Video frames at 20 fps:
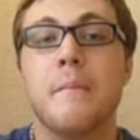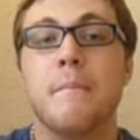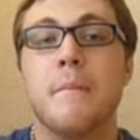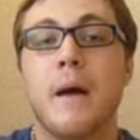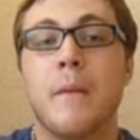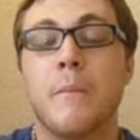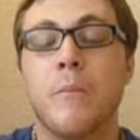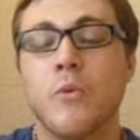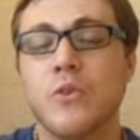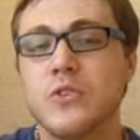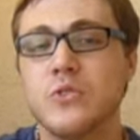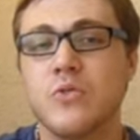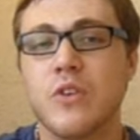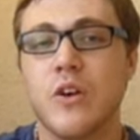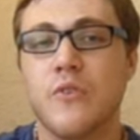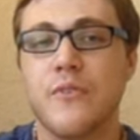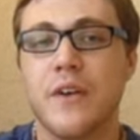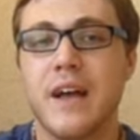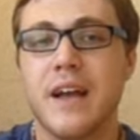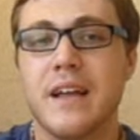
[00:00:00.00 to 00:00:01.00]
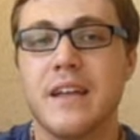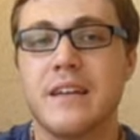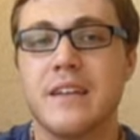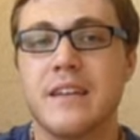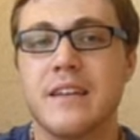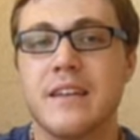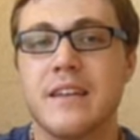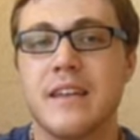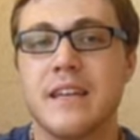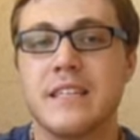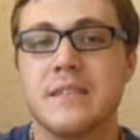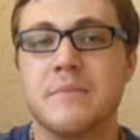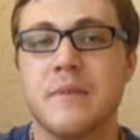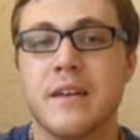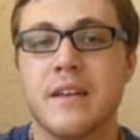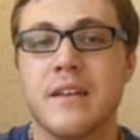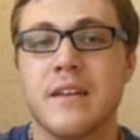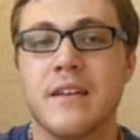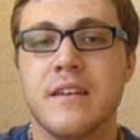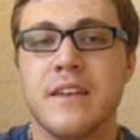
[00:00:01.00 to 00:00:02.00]
Man muss darauf achten, dass
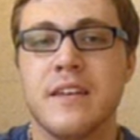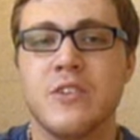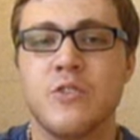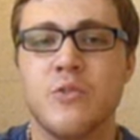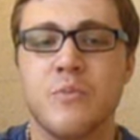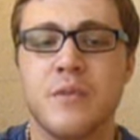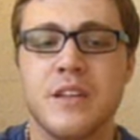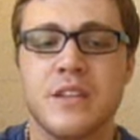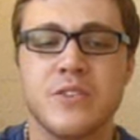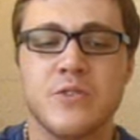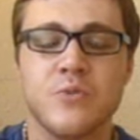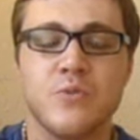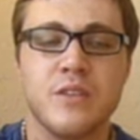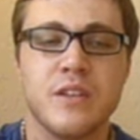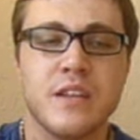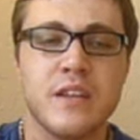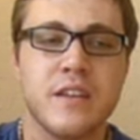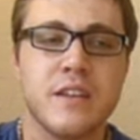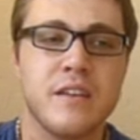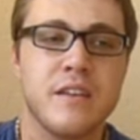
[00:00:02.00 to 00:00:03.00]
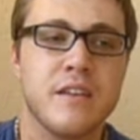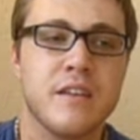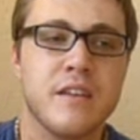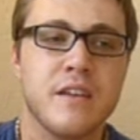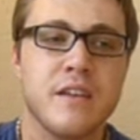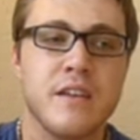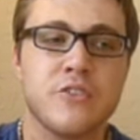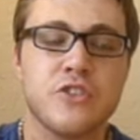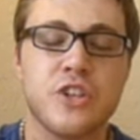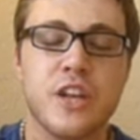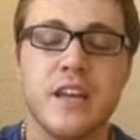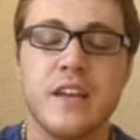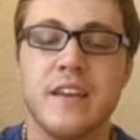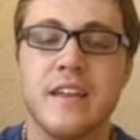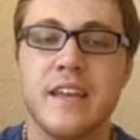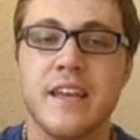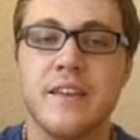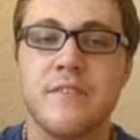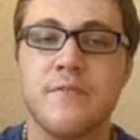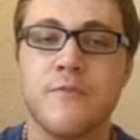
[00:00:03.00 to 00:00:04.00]
man nicht unbedingt zu den äh,
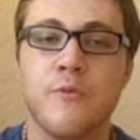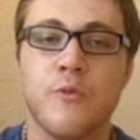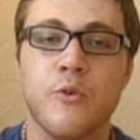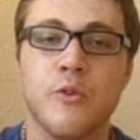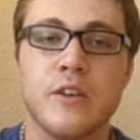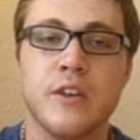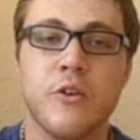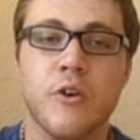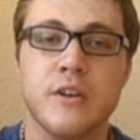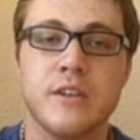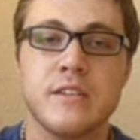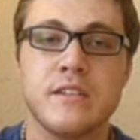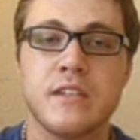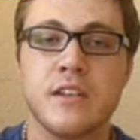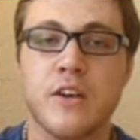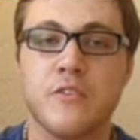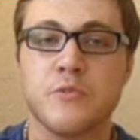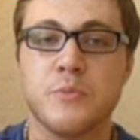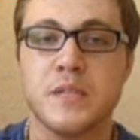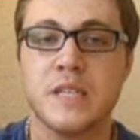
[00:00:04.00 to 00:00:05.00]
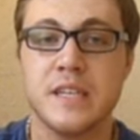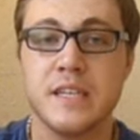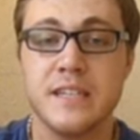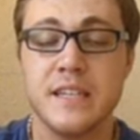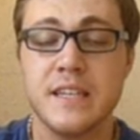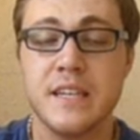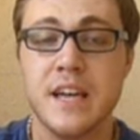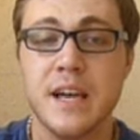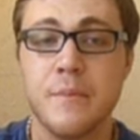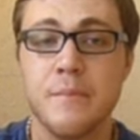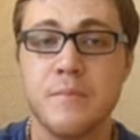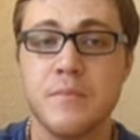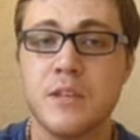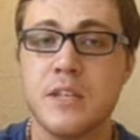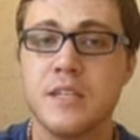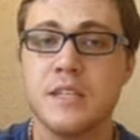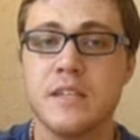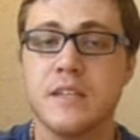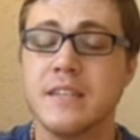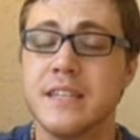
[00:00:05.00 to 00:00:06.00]
Ständen geht, wo die Leute sich darauf spezialisiert haben.
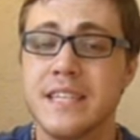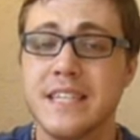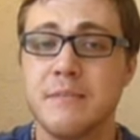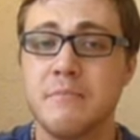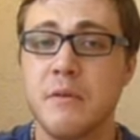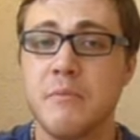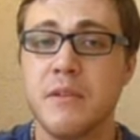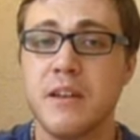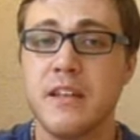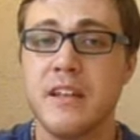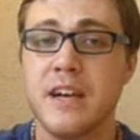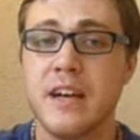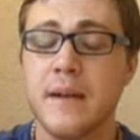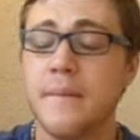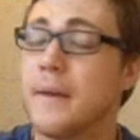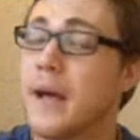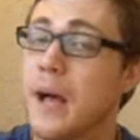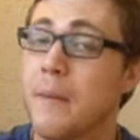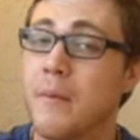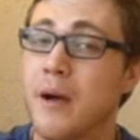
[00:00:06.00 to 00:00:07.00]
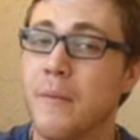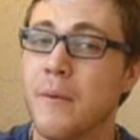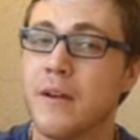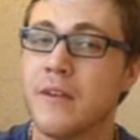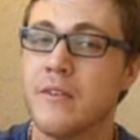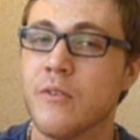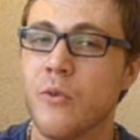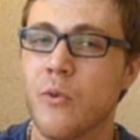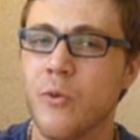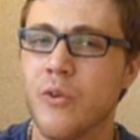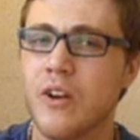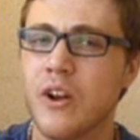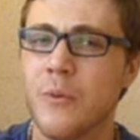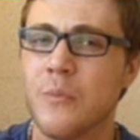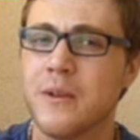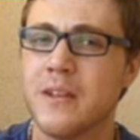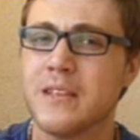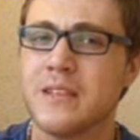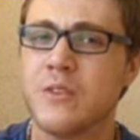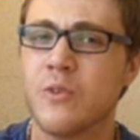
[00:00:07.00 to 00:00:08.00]
Die sind nicht immer billiger, haben aber eine
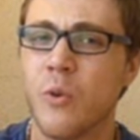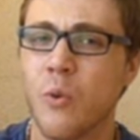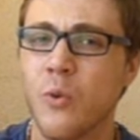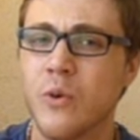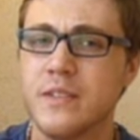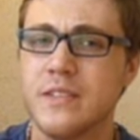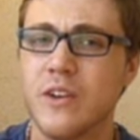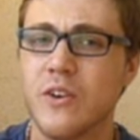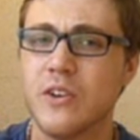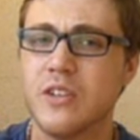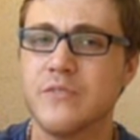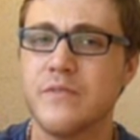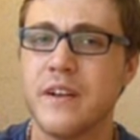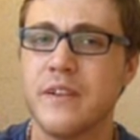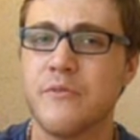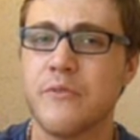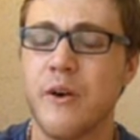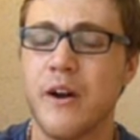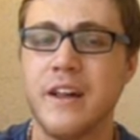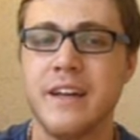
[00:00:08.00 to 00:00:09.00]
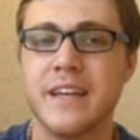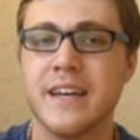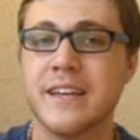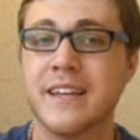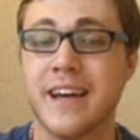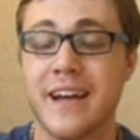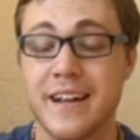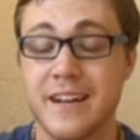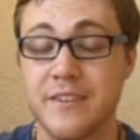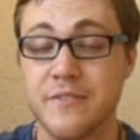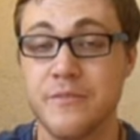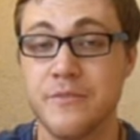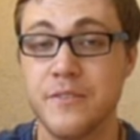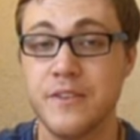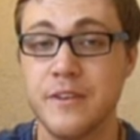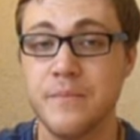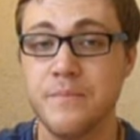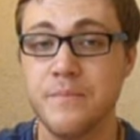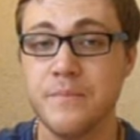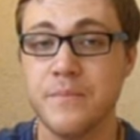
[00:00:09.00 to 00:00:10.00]
unglaublich große Auswahl, vor allen Dingen an alten
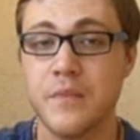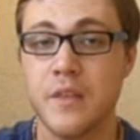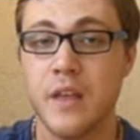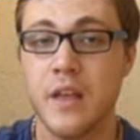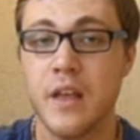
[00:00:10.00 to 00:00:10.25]
Filmen.